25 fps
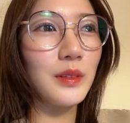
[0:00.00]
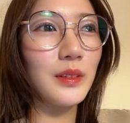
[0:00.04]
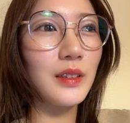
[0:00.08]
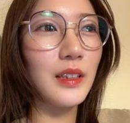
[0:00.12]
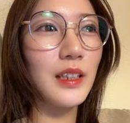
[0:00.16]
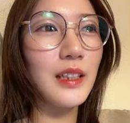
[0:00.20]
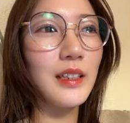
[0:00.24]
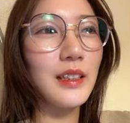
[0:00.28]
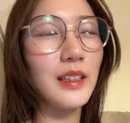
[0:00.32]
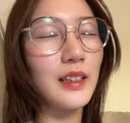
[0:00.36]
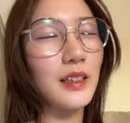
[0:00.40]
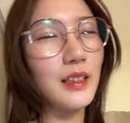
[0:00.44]
う
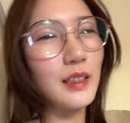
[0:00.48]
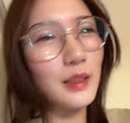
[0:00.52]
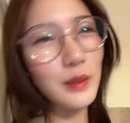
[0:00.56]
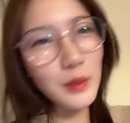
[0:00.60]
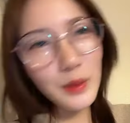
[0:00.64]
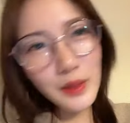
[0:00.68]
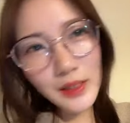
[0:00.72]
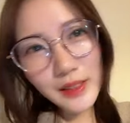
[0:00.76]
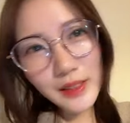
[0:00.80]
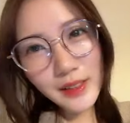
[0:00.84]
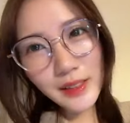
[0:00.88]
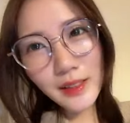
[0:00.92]
なんか弥
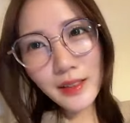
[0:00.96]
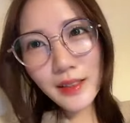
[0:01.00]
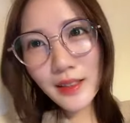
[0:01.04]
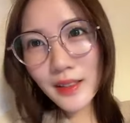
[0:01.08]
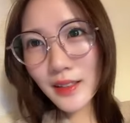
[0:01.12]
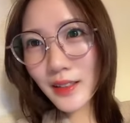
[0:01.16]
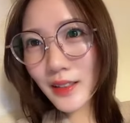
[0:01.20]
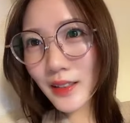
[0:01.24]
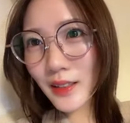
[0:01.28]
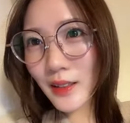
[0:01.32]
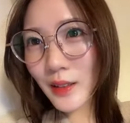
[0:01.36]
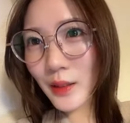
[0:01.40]
生ちゃんら
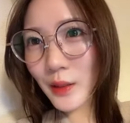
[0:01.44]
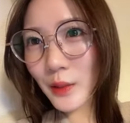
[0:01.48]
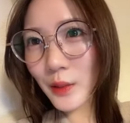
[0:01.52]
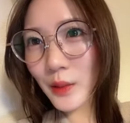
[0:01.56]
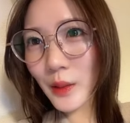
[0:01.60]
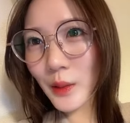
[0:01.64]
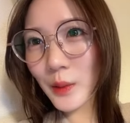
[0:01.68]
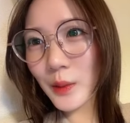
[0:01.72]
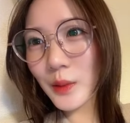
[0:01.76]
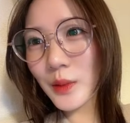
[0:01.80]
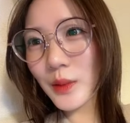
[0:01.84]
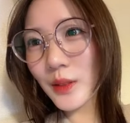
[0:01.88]
しき人
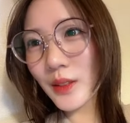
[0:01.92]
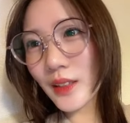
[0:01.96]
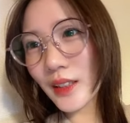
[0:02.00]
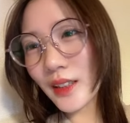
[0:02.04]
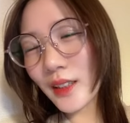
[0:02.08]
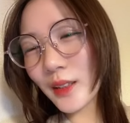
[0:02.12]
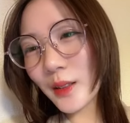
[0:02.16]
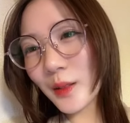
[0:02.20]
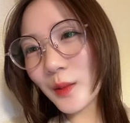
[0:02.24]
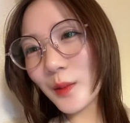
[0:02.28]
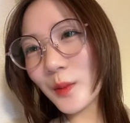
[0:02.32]
がおるなと